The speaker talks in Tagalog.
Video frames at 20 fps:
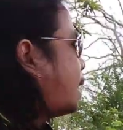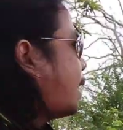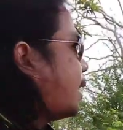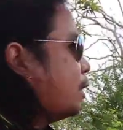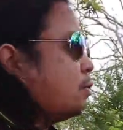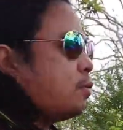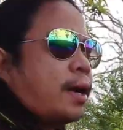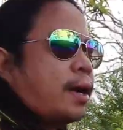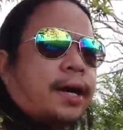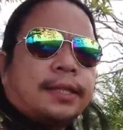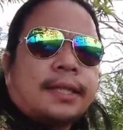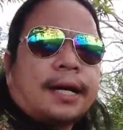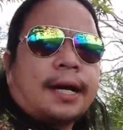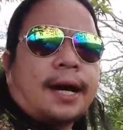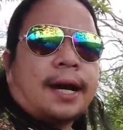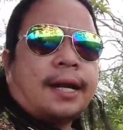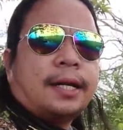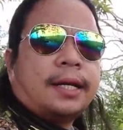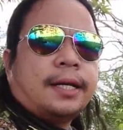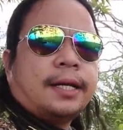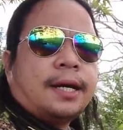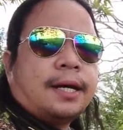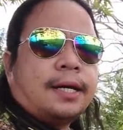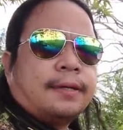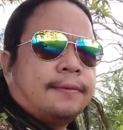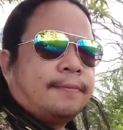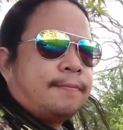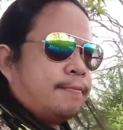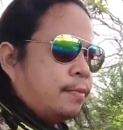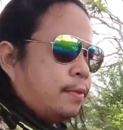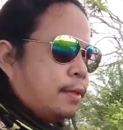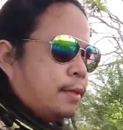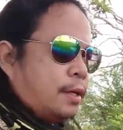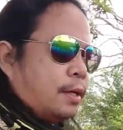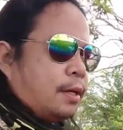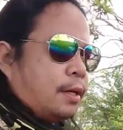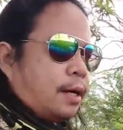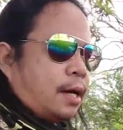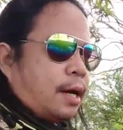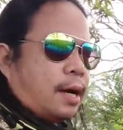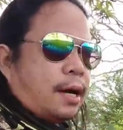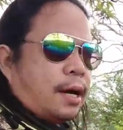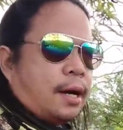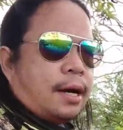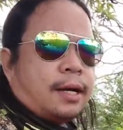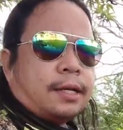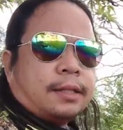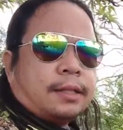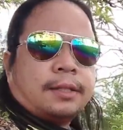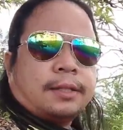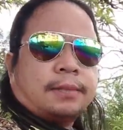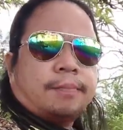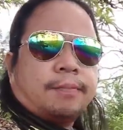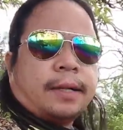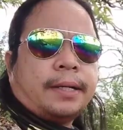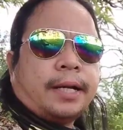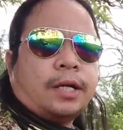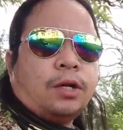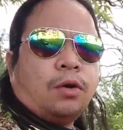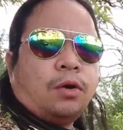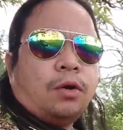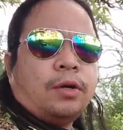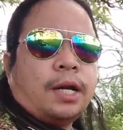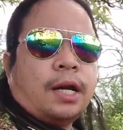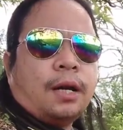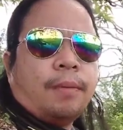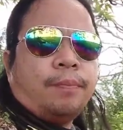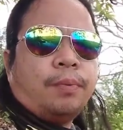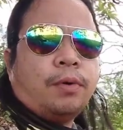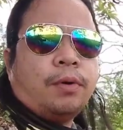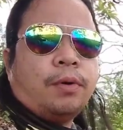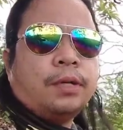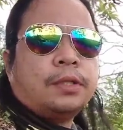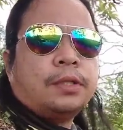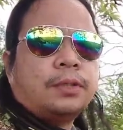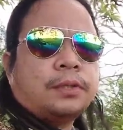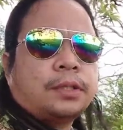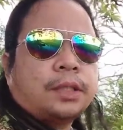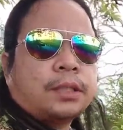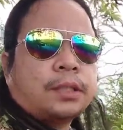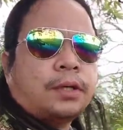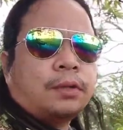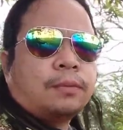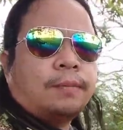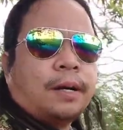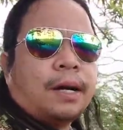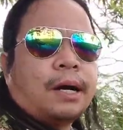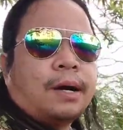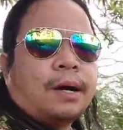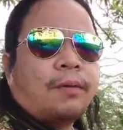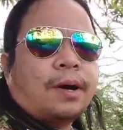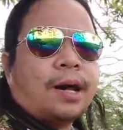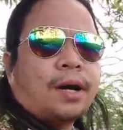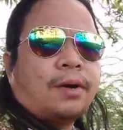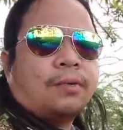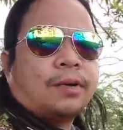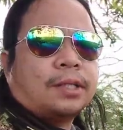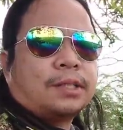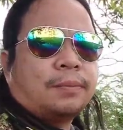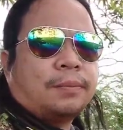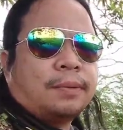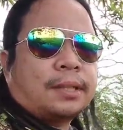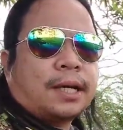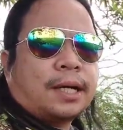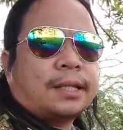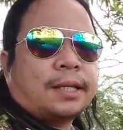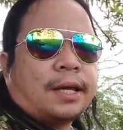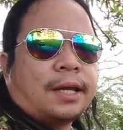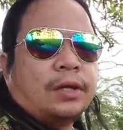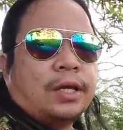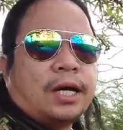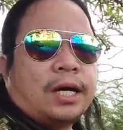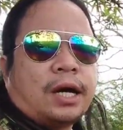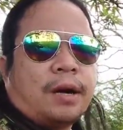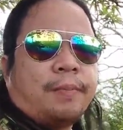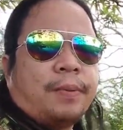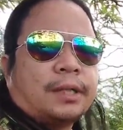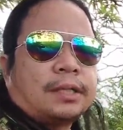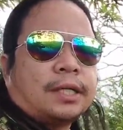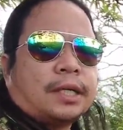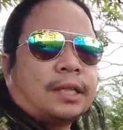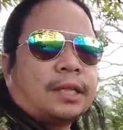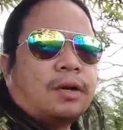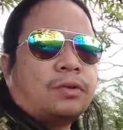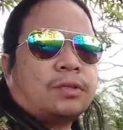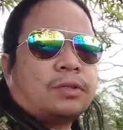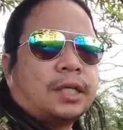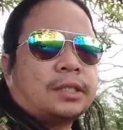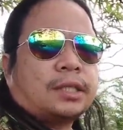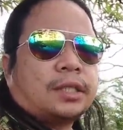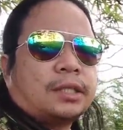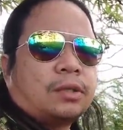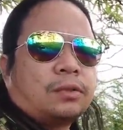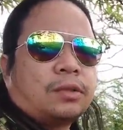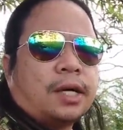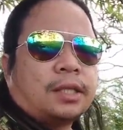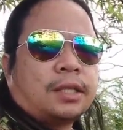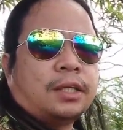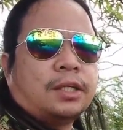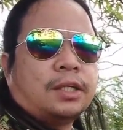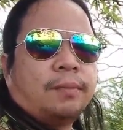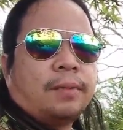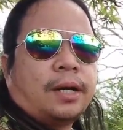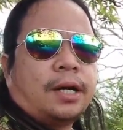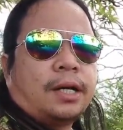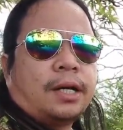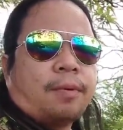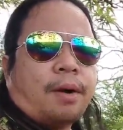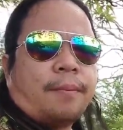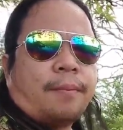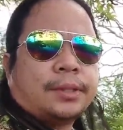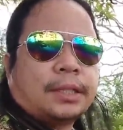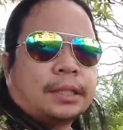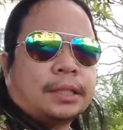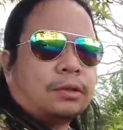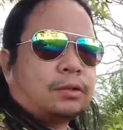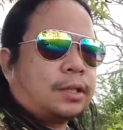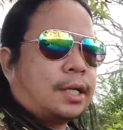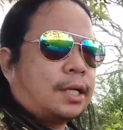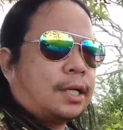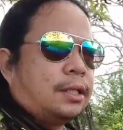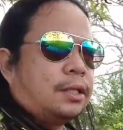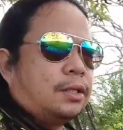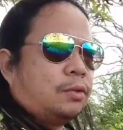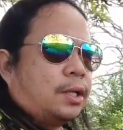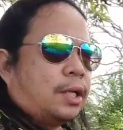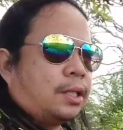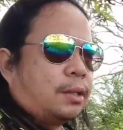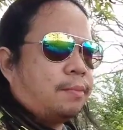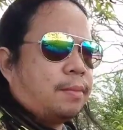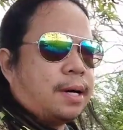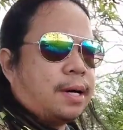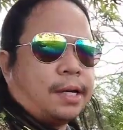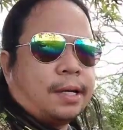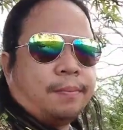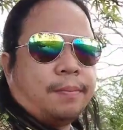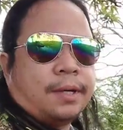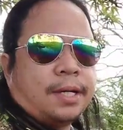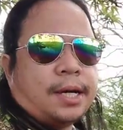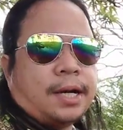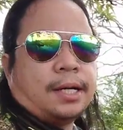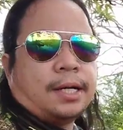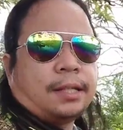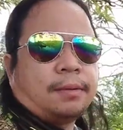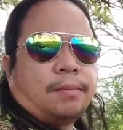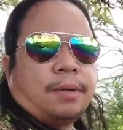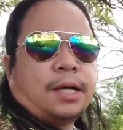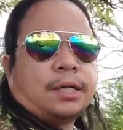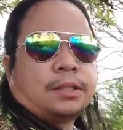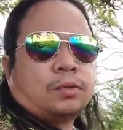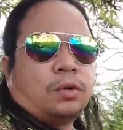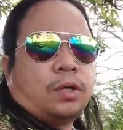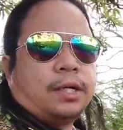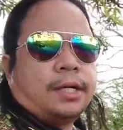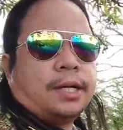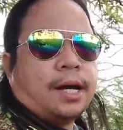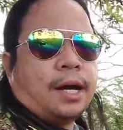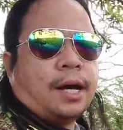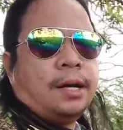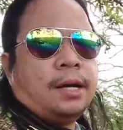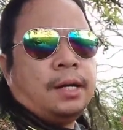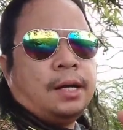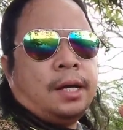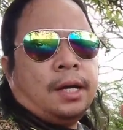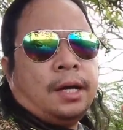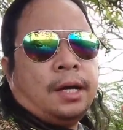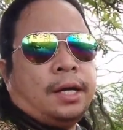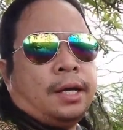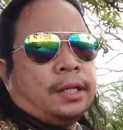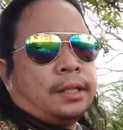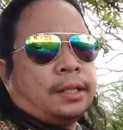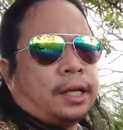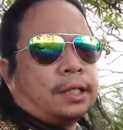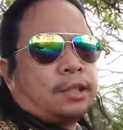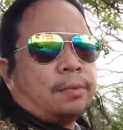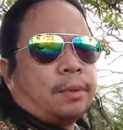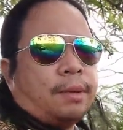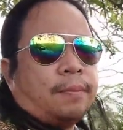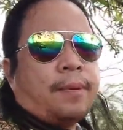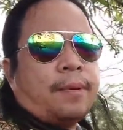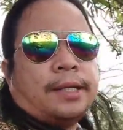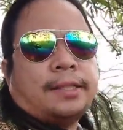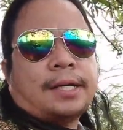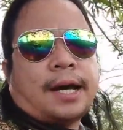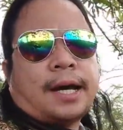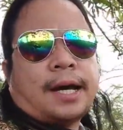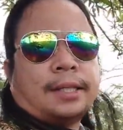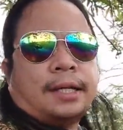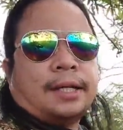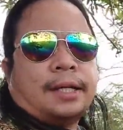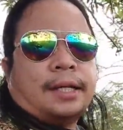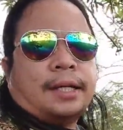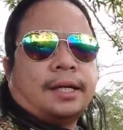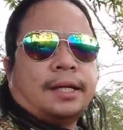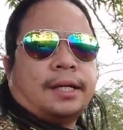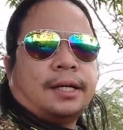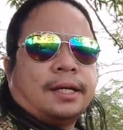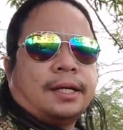pa tayo kahit tanghali na at banda dulo na lang po ulit yung shoutout mga kauragon kasi matagal tayo hindi nakapag shoutout shoutout natin yung mga nagpapa shoutout sa atin yung ating mga kaibigan at mga sulit na taga-subaybay sa ating